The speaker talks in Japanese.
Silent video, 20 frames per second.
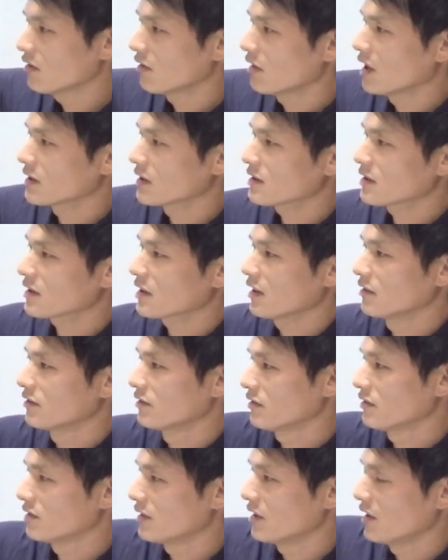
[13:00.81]
を扱うっ
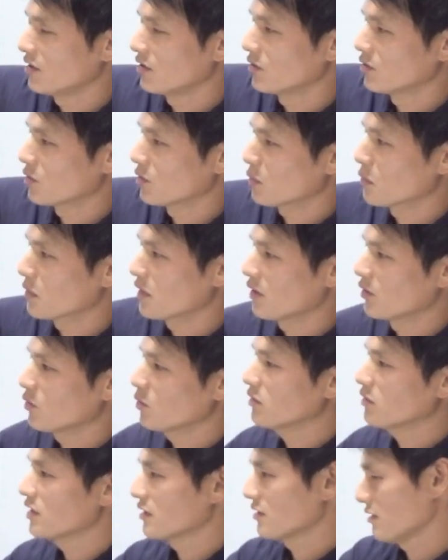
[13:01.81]
ていうところで、
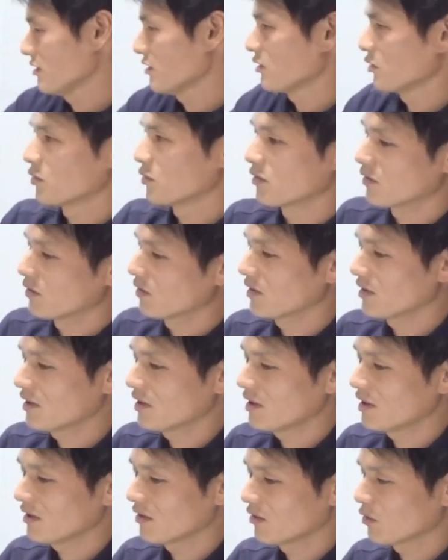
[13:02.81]
どうです、はい、その
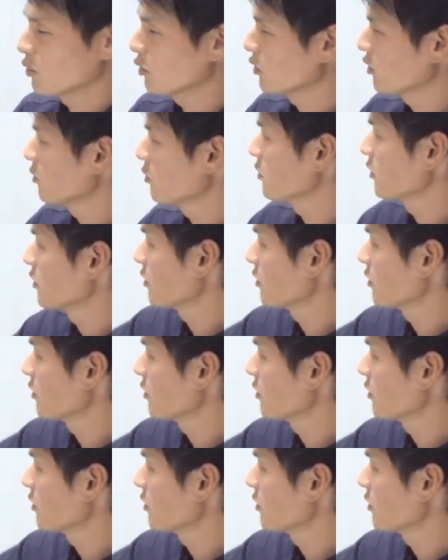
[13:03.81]
子供